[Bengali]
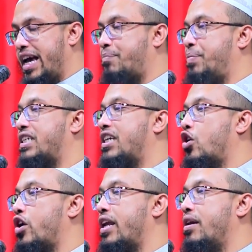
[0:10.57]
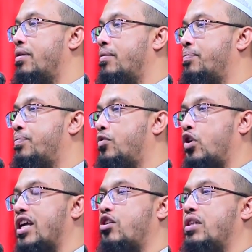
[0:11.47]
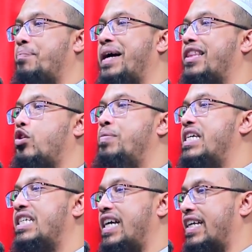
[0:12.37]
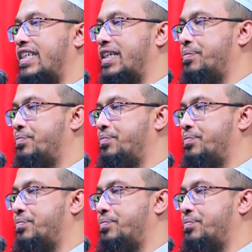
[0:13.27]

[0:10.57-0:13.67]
এক পাশে ধরেন কথার কথা পাত্র বিদেশে আছে